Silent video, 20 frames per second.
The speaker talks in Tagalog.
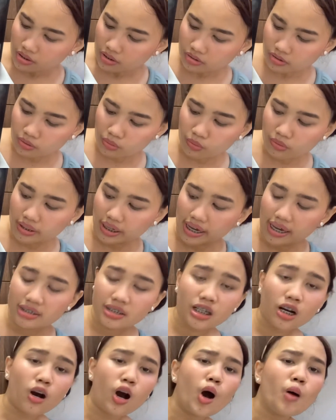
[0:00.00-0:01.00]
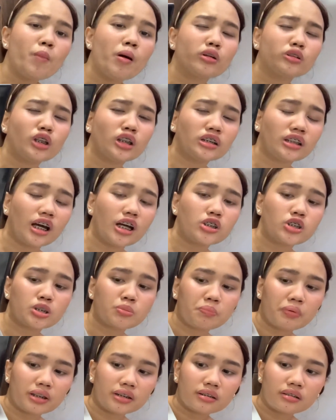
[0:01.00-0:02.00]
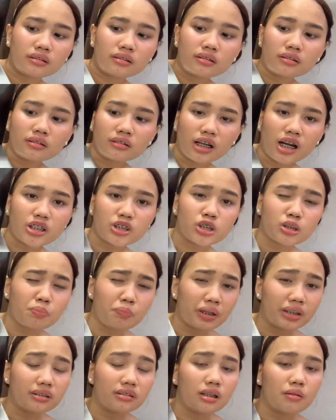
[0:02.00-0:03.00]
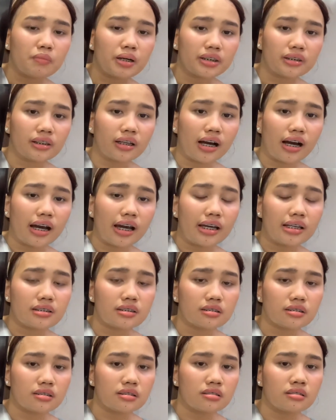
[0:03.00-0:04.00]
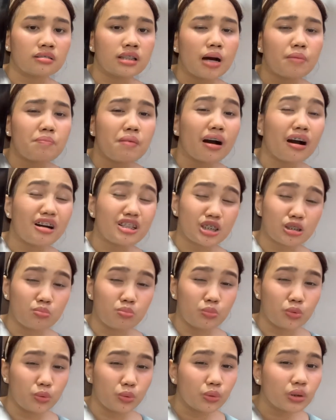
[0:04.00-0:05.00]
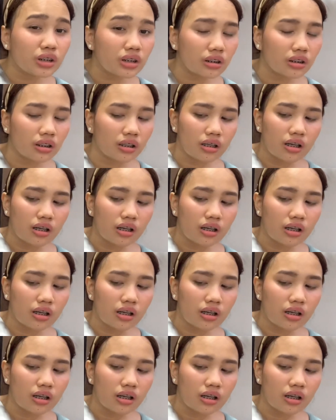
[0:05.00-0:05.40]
So guys, how about the touchpad? Touchpad naman guys, napaka-smooth.